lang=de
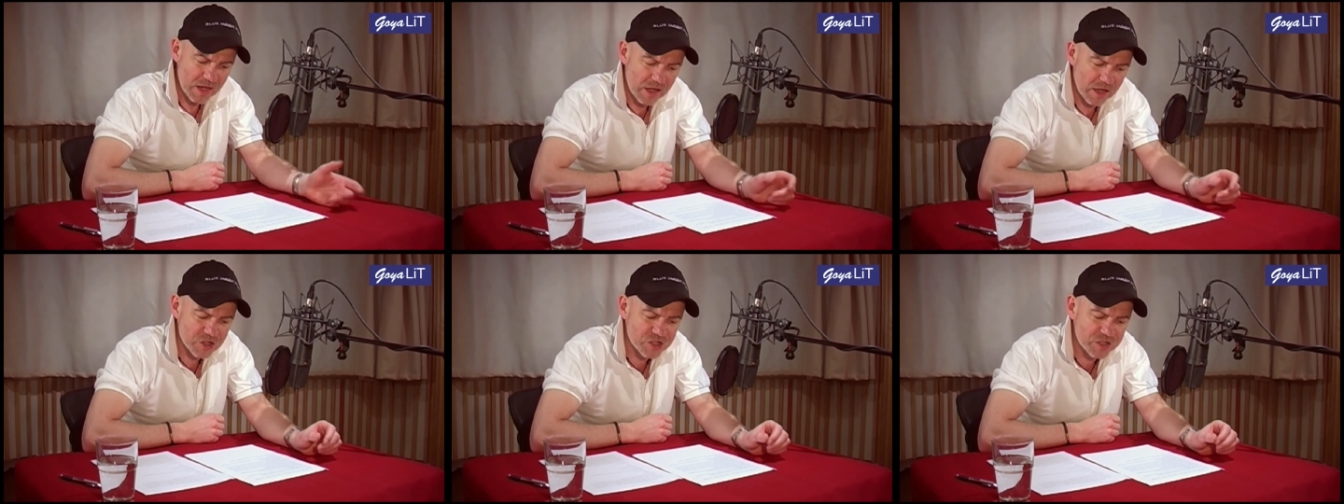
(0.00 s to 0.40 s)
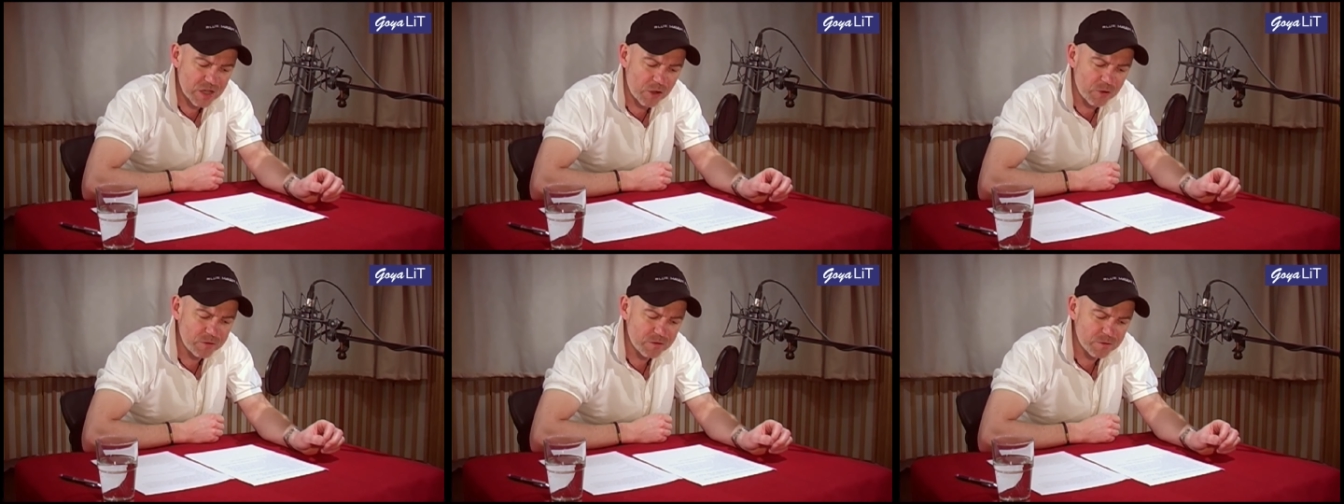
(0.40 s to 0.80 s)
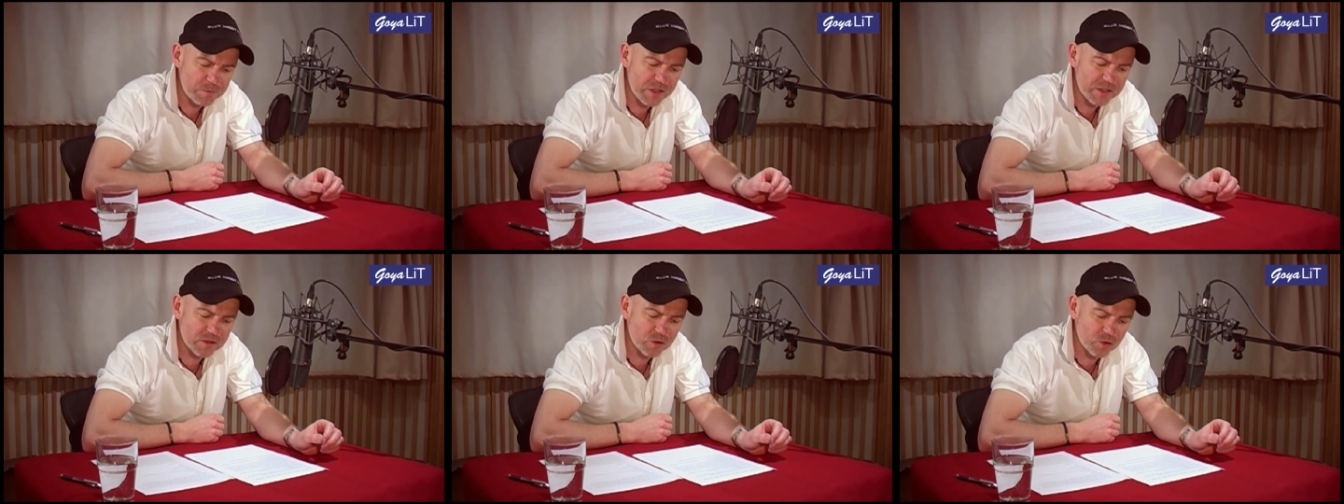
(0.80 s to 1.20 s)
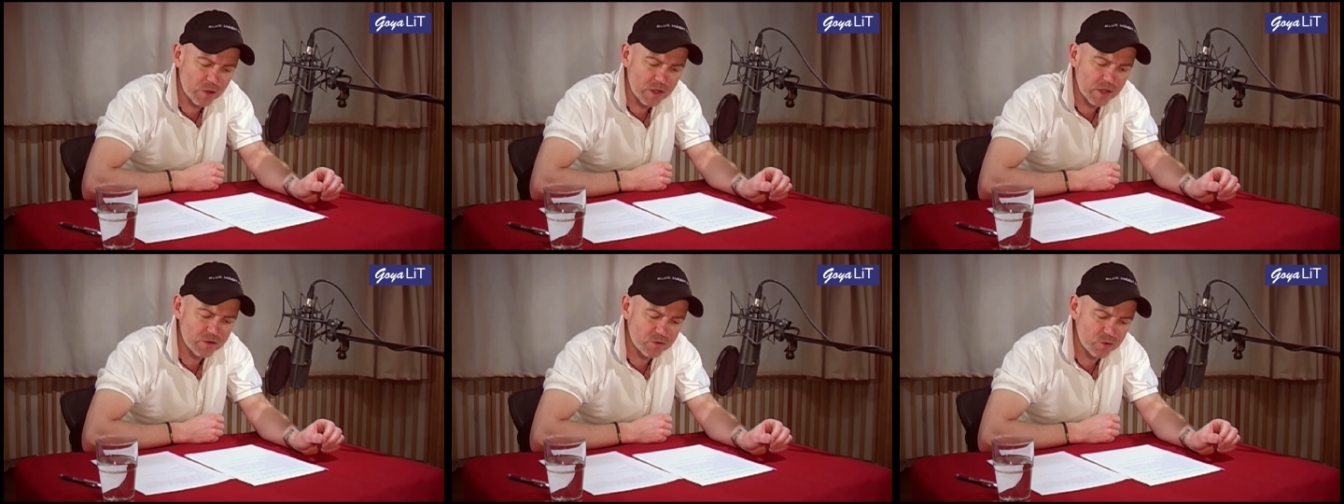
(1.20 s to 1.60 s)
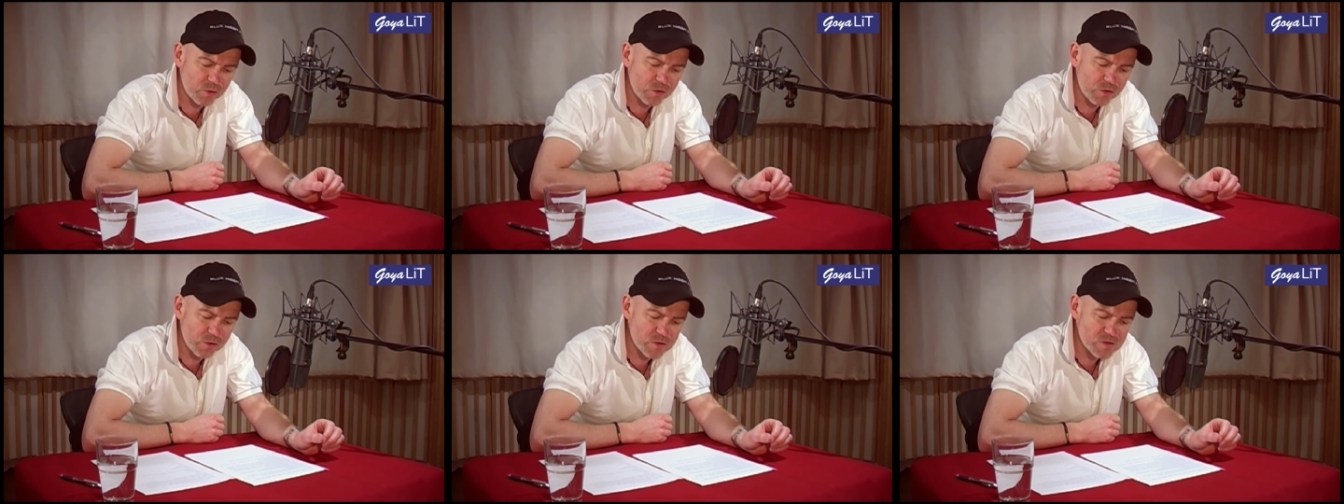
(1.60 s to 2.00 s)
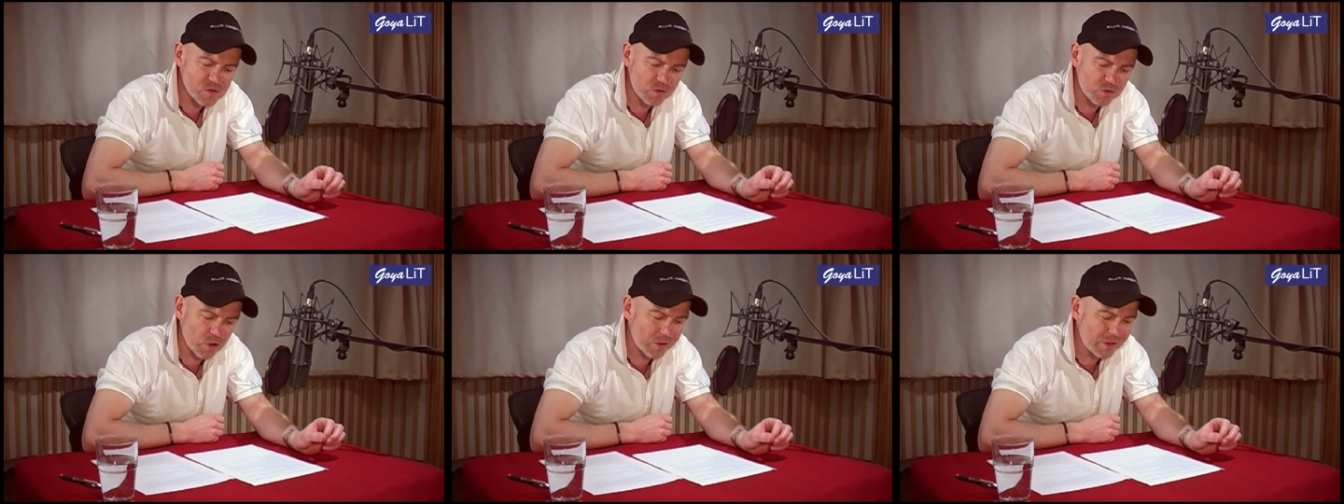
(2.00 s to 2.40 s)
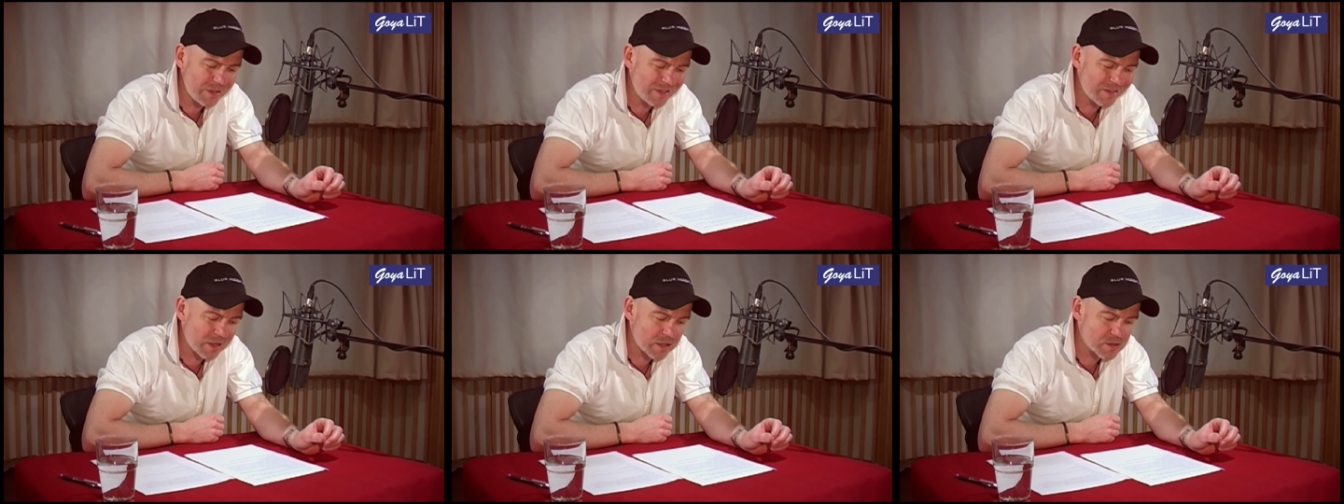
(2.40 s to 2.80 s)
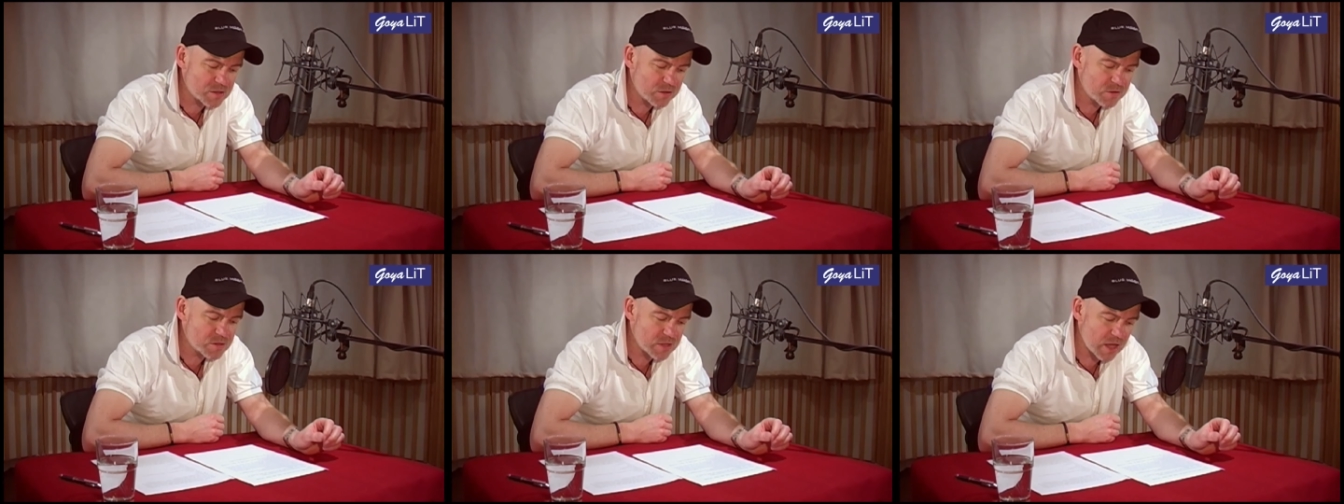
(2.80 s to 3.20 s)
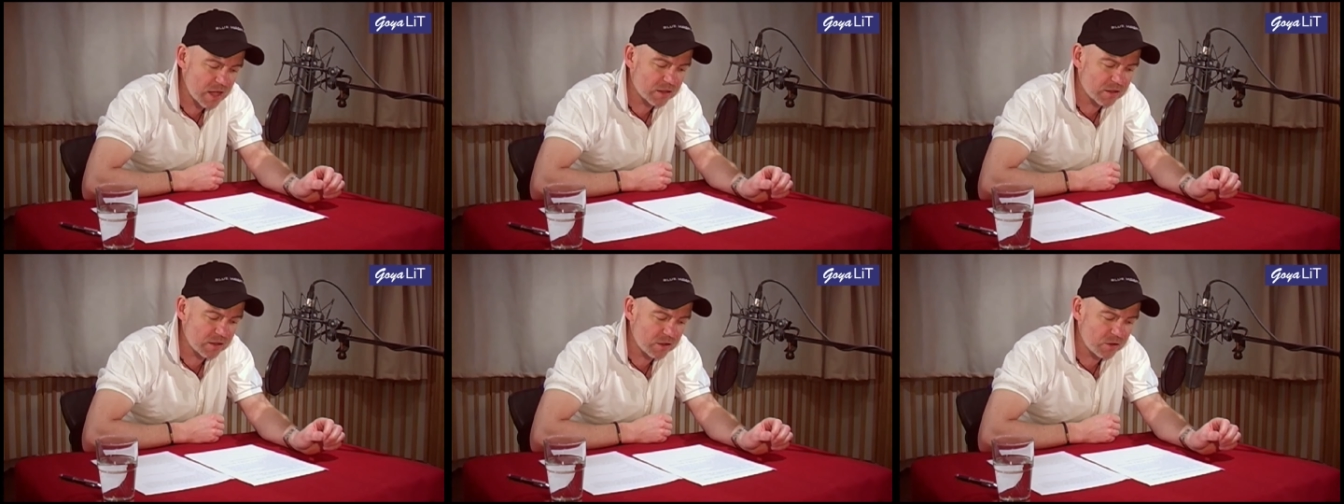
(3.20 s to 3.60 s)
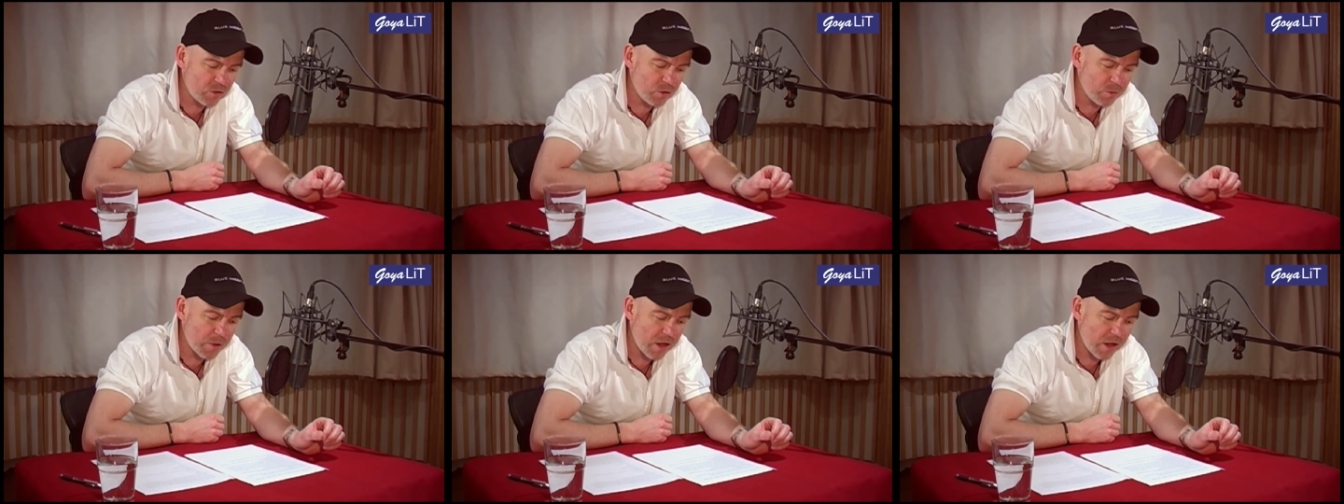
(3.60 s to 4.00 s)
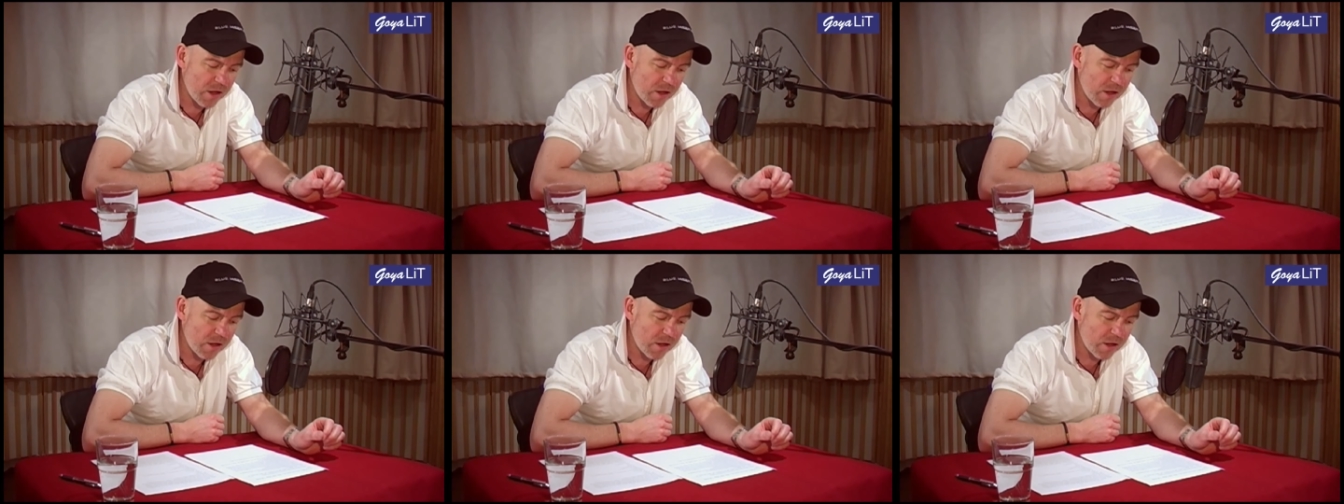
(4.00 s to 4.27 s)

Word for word: Erstaunt blickte Don Antonio zu Don Ignatius Ecke hinüber.